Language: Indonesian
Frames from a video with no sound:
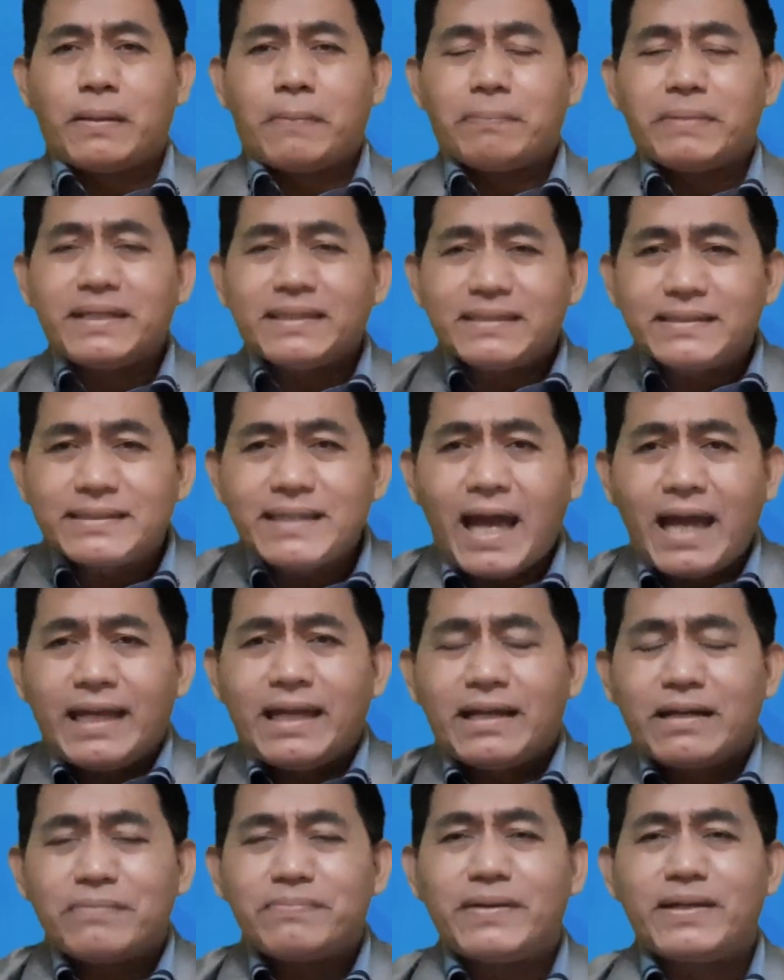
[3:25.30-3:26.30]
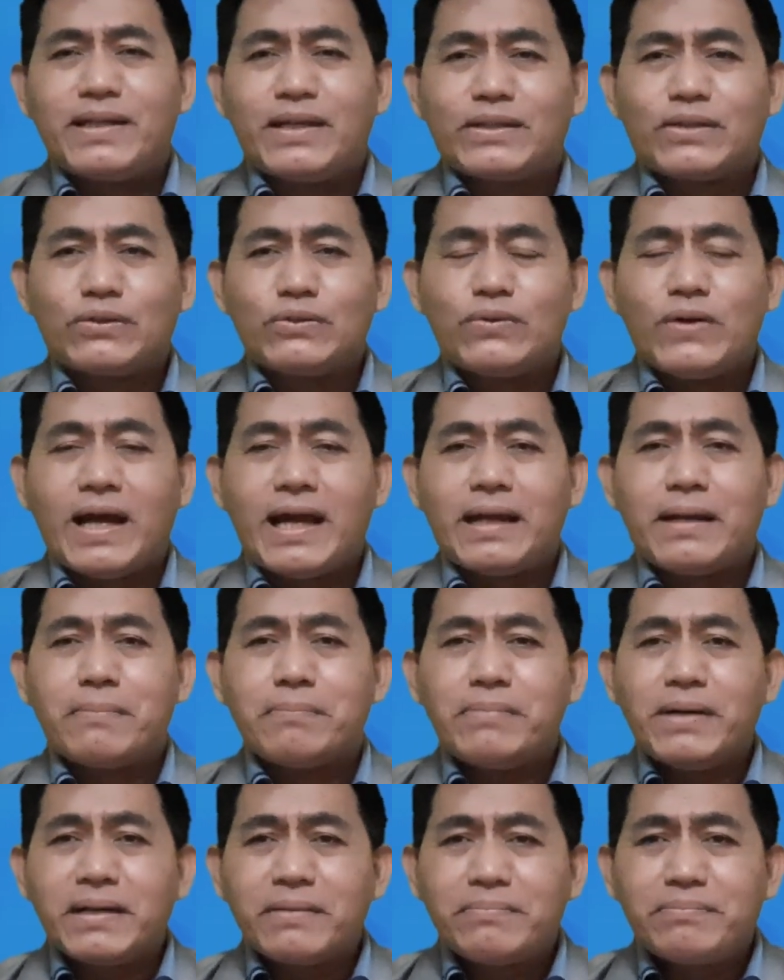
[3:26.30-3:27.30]
percaya kepada Tuhan,
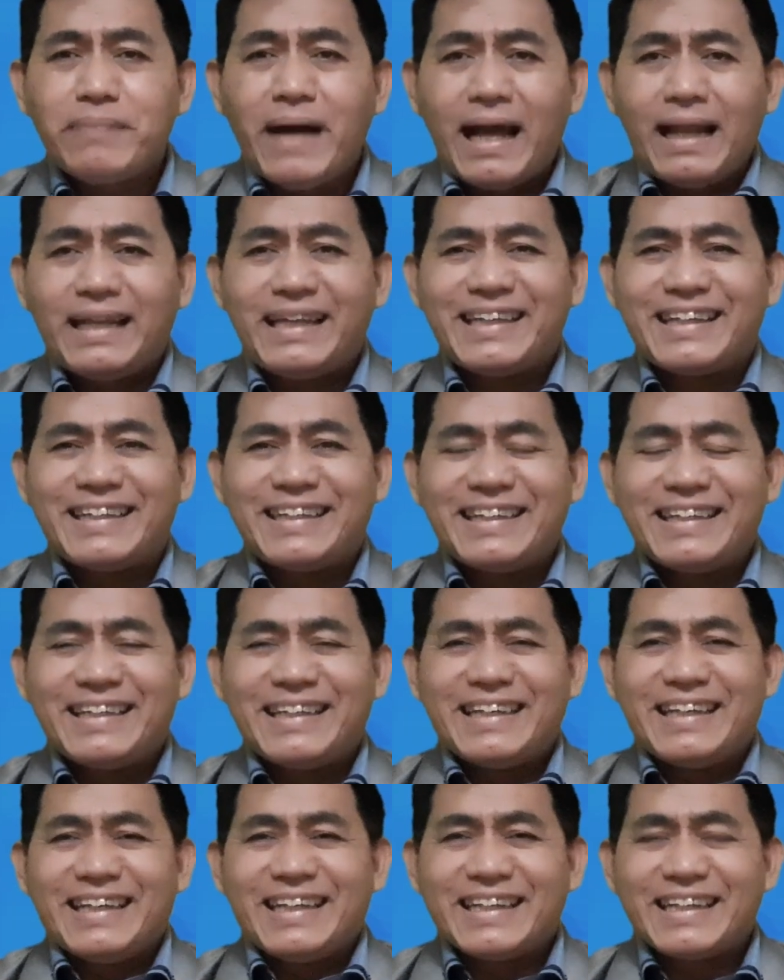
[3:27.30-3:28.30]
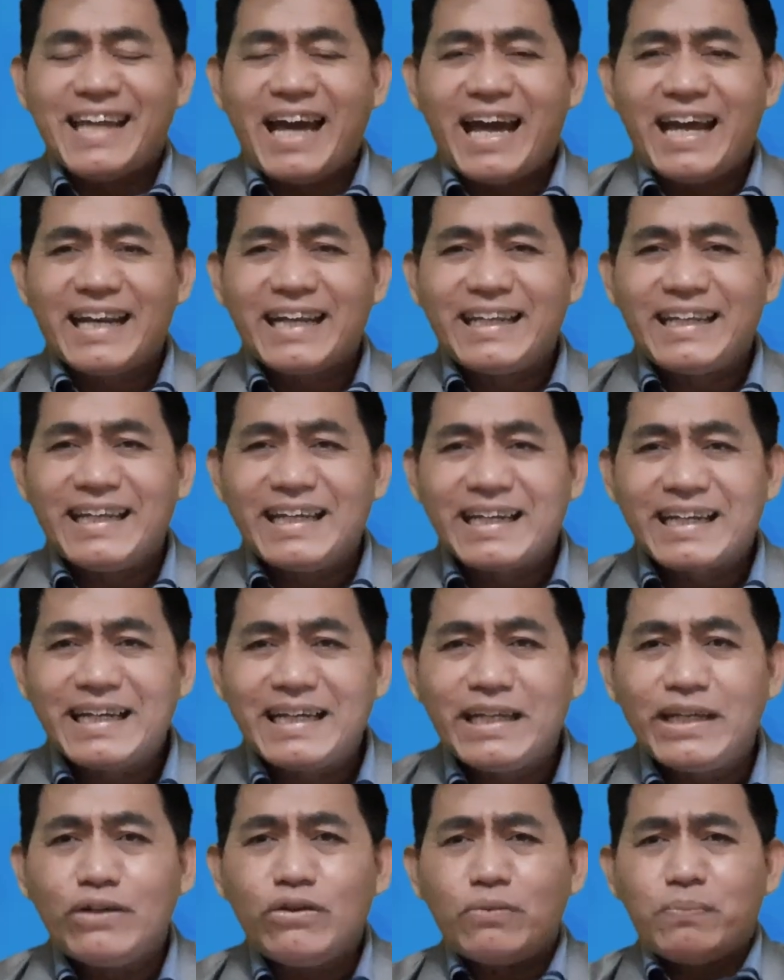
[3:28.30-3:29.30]
berbalik dari
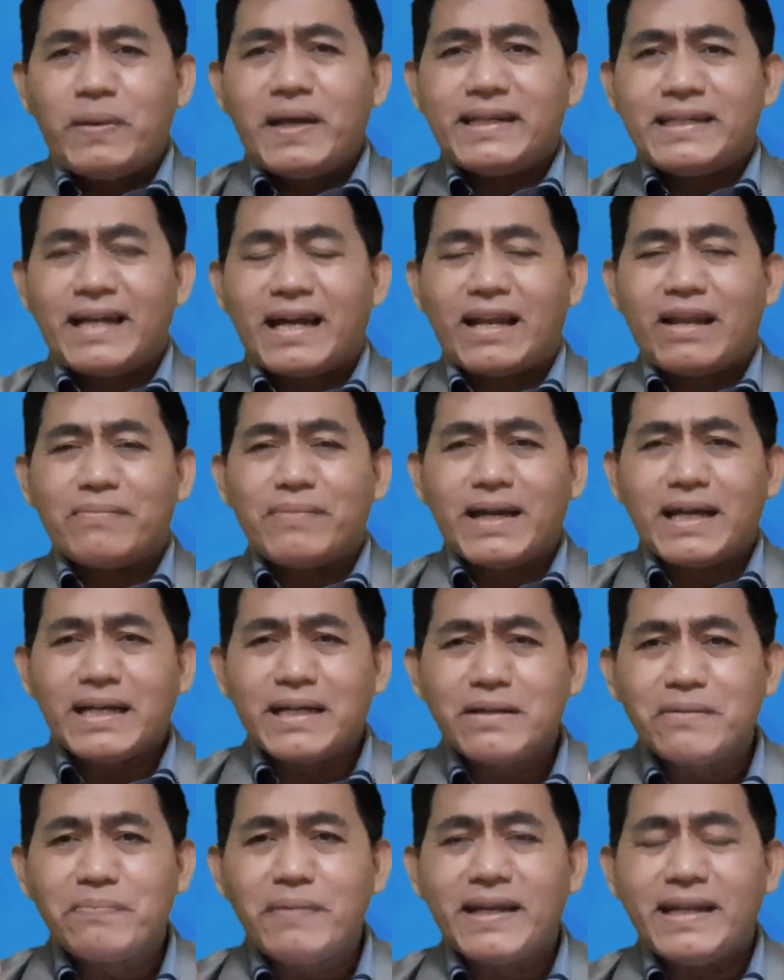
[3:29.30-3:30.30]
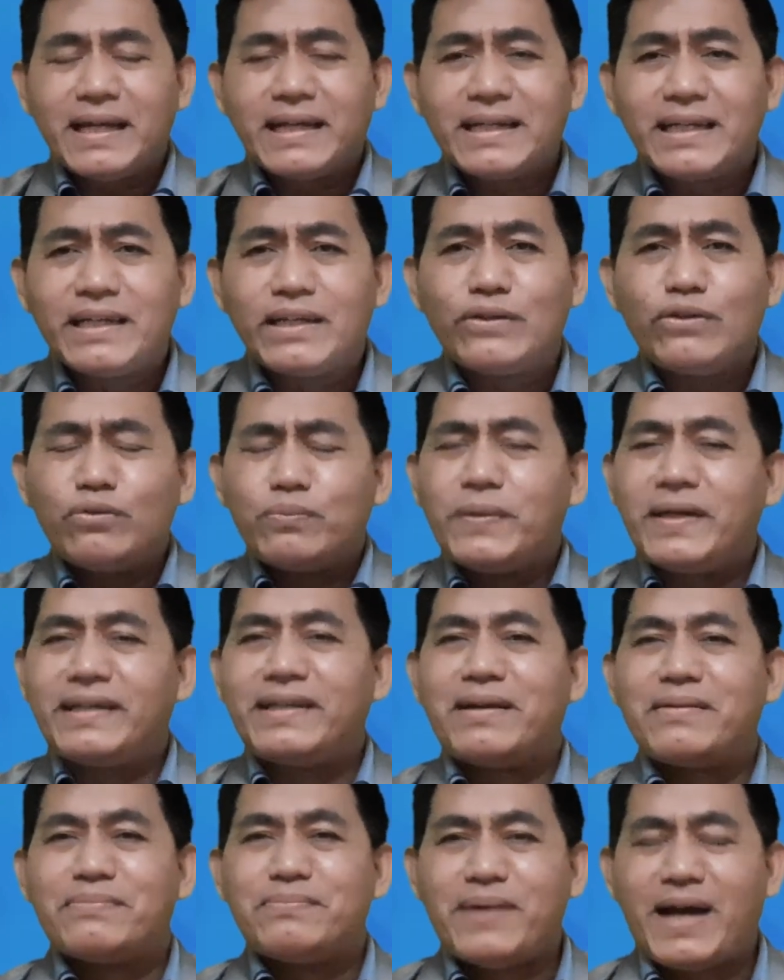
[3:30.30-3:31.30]
kehidupan yang lama kepada kehidupan
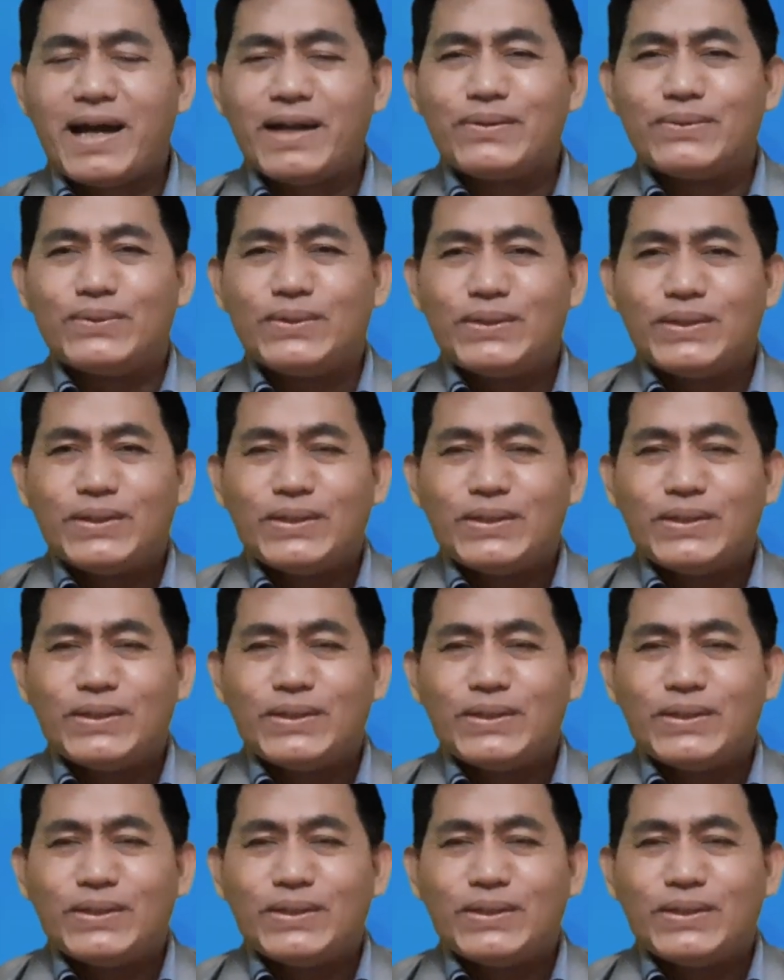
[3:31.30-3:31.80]
yang baru.